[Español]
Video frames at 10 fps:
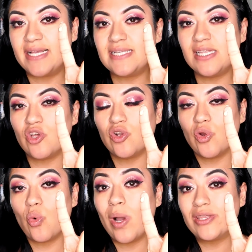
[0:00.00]
es el
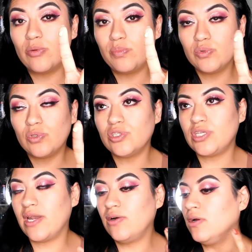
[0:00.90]
tono
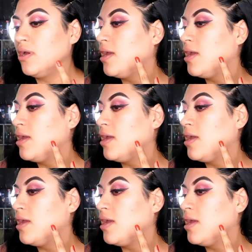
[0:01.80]
4.0.